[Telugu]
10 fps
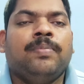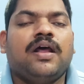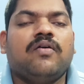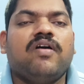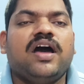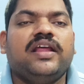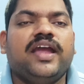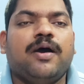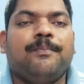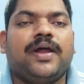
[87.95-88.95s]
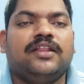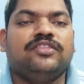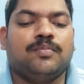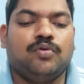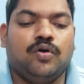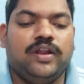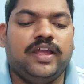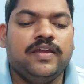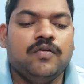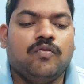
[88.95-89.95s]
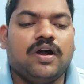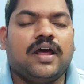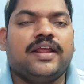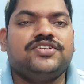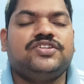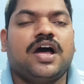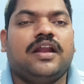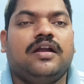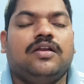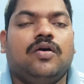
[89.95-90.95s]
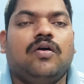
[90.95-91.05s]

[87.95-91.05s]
పర్వానియా ప్రాంతంలోని ఒక రెస్టారెంట్ లో